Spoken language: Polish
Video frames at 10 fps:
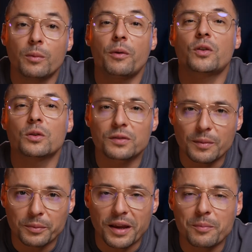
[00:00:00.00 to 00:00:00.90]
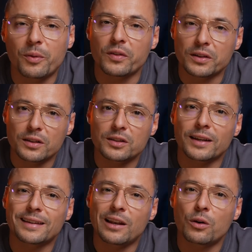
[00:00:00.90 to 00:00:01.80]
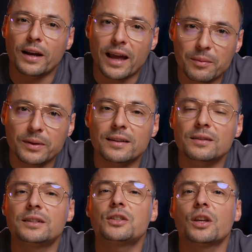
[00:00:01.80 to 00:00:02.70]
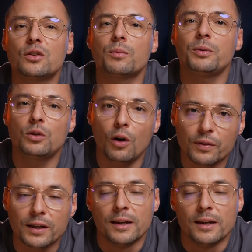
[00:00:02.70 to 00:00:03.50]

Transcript: No bo w końcu zapomniałem powiedzieć, że Delog M jest jest 10-bitowy,